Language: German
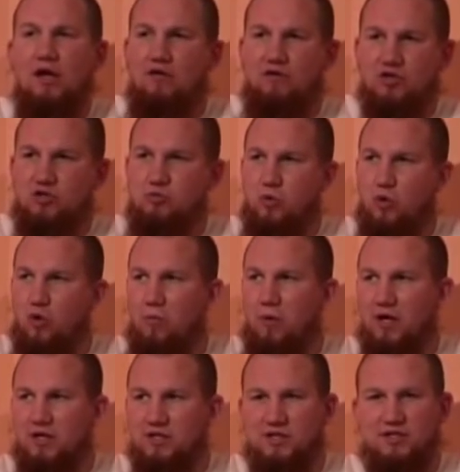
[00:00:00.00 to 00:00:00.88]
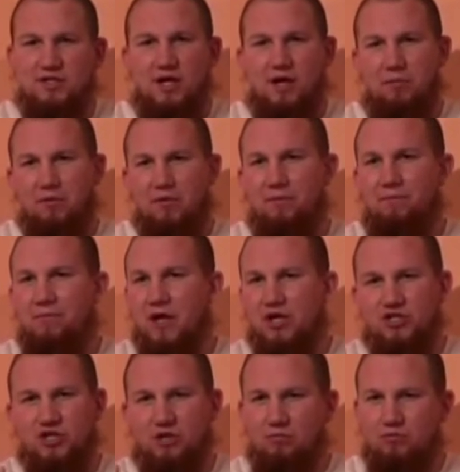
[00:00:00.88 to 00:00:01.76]
was ich beobachtet habe,
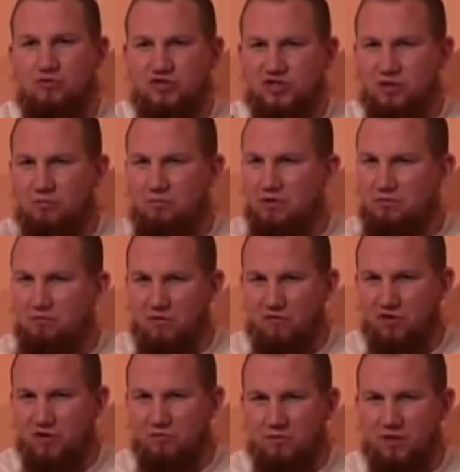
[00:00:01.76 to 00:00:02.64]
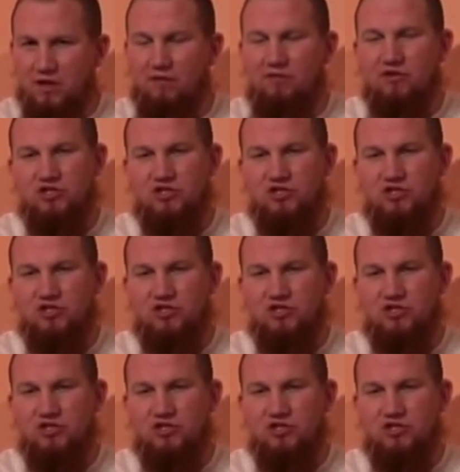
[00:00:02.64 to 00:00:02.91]
da ich ja Muslim bin, mir wird man ja